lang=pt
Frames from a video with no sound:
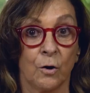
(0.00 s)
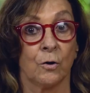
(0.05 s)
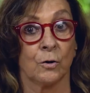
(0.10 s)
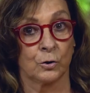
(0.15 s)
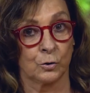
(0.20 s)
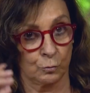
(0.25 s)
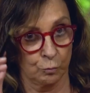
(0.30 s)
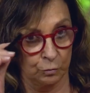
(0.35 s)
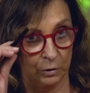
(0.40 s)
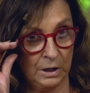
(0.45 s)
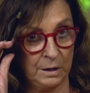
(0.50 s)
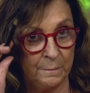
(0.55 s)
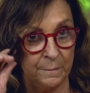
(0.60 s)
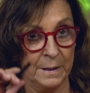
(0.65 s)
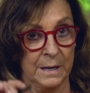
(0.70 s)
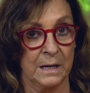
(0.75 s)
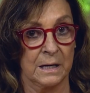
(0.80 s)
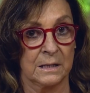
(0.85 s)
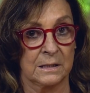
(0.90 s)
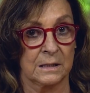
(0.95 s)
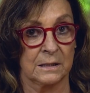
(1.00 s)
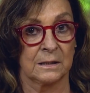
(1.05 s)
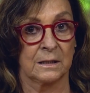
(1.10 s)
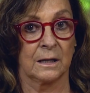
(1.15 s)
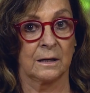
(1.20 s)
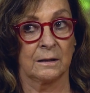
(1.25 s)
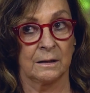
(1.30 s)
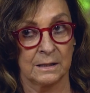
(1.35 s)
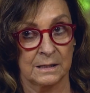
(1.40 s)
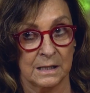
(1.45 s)
ó, estudei bem
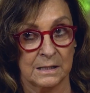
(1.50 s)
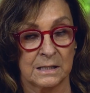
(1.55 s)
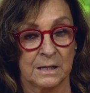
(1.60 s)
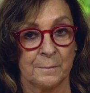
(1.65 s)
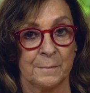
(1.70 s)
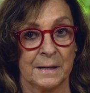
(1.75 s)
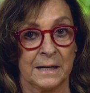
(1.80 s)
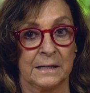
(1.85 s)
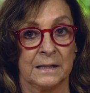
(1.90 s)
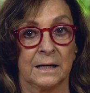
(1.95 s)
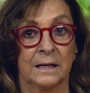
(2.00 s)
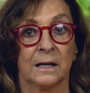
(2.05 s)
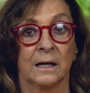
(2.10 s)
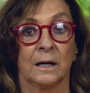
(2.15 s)
essa semana de